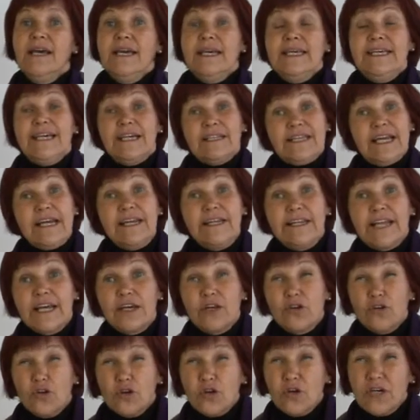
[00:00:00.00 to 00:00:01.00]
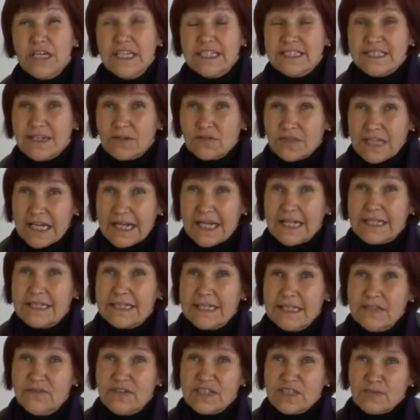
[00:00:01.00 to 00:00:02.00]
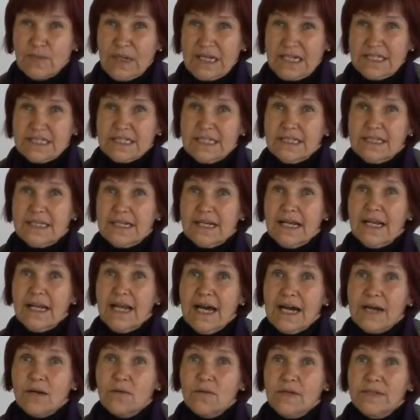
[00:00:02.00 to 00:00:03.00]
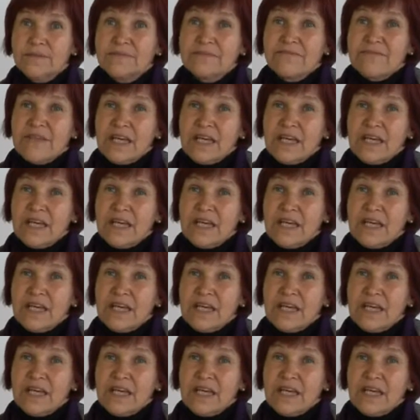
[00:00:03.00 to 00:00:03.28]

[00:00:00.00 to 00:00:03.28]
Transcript: y tecnologías alternativas para acceder al agua.